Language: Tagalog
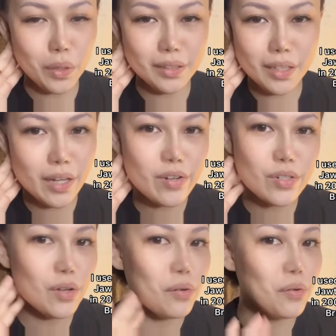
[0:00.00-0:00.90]
20
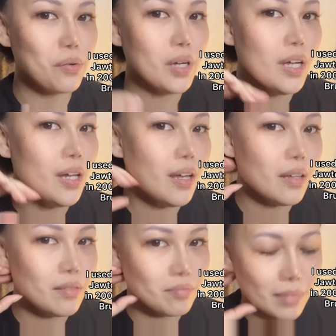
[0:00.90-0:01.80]
years ago,
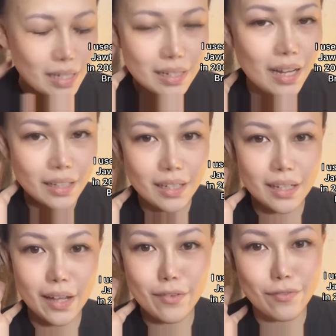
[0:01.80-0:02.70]
malaki
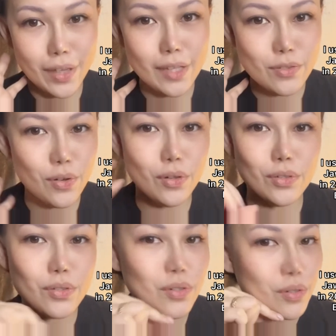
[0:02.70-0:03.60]
talaga yung face ko.
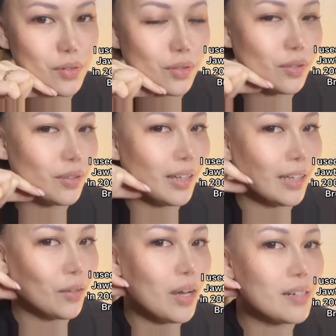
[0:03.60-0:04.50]
So,
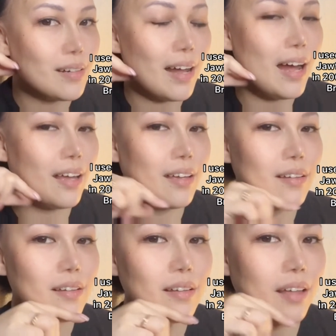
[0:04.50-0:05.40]
ito ang
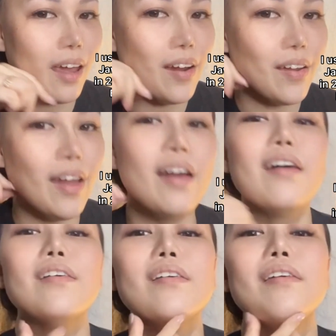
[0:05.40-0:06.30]
aking
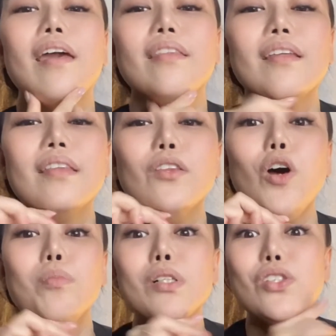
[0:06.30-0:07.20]
area And then the
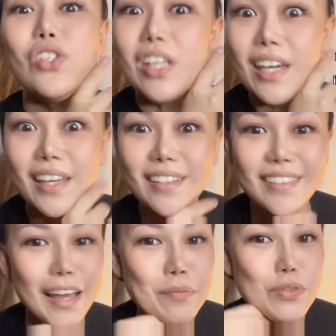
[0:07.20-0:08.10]
double
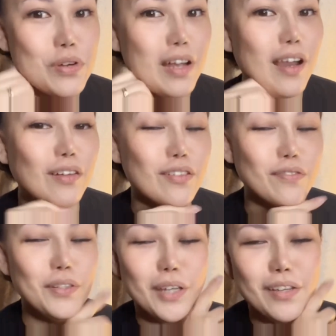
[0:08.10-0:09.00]
chin, I'm sure a lot of
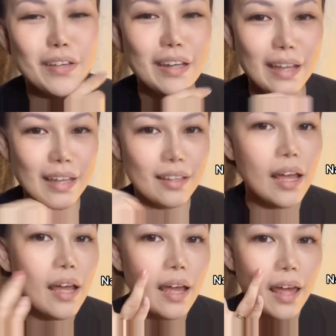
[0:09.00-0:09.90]
you can relate.
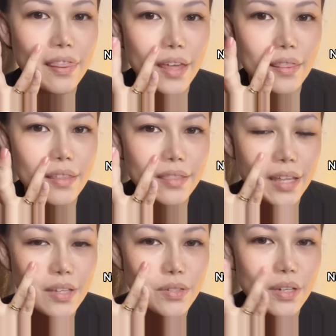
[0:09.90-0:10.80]
And then the
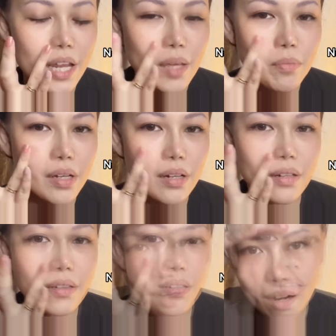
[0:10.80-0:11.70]
nasolabial.
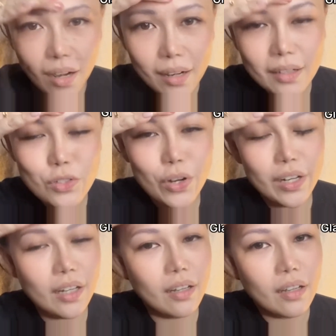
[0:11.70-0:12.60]
Glabular,
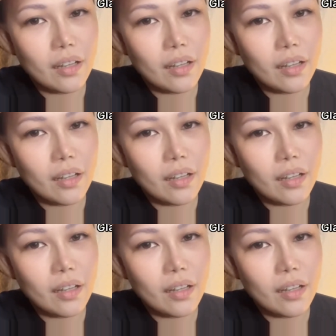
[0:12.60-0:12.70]
sorry.